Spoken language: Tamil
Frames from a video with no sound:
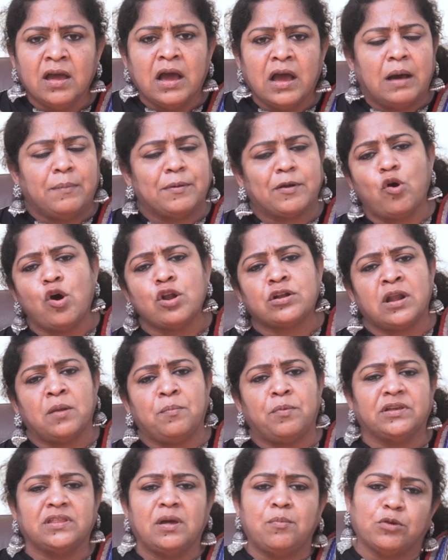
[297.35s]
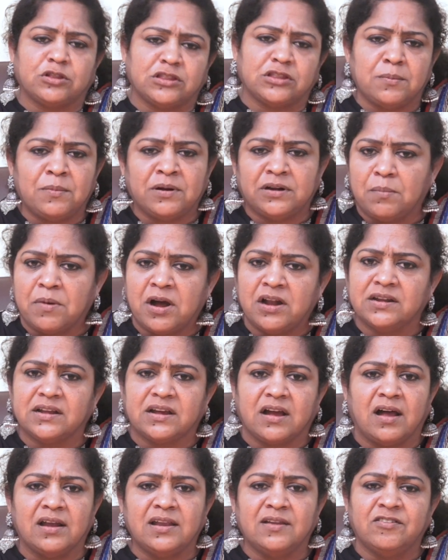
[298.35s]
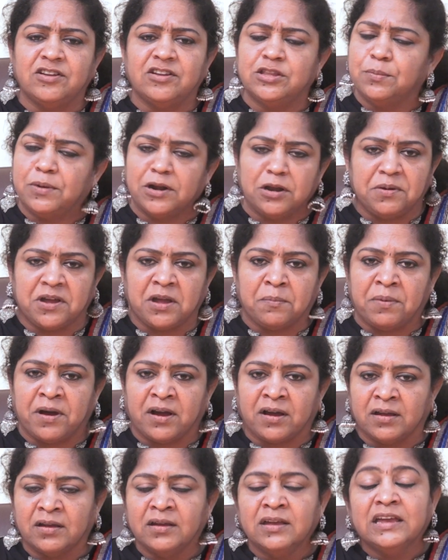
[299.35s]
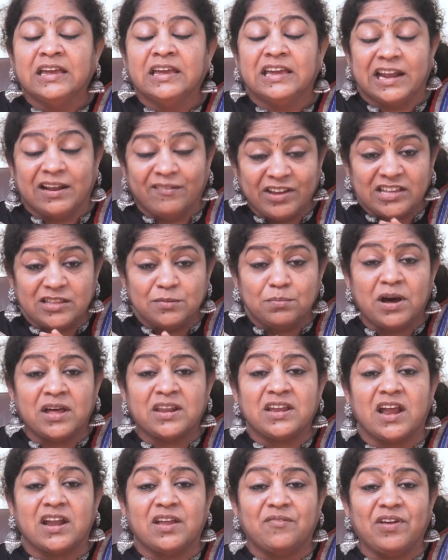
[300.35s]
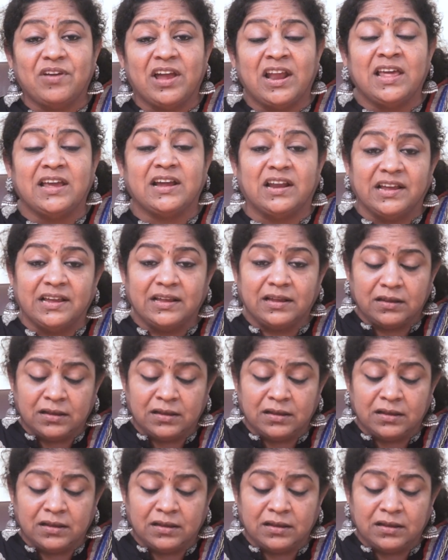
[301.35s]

அப்புறம் கோர்ட்டில் போய் தான் மொத்தமாக டமால்னு காலில் விழுந்து மன்னிப்பு கேட்பாங்க எனவே இது மாதிரியான வேலைகளை